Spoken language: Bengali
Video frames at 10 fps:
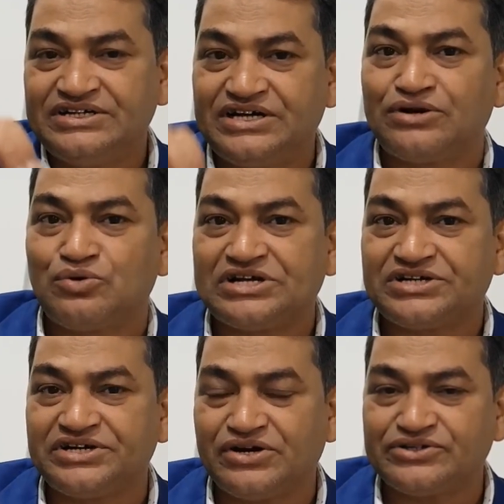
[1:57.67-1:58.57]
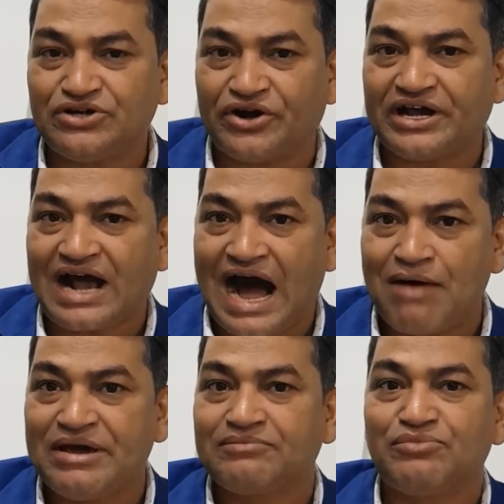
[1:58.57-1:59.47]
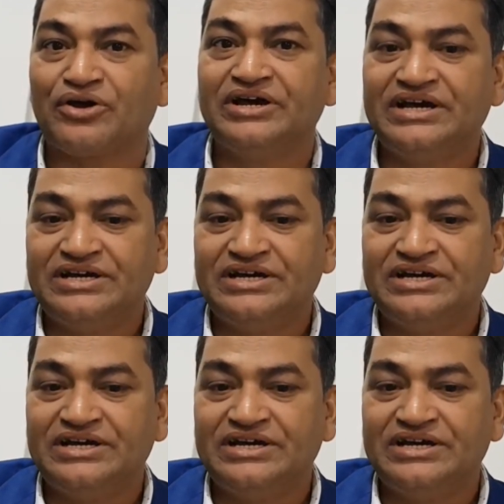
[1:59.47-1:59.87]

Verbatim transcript: সেই কোয়েশ্চেনটা হচ্ছে অনেক আবেগময়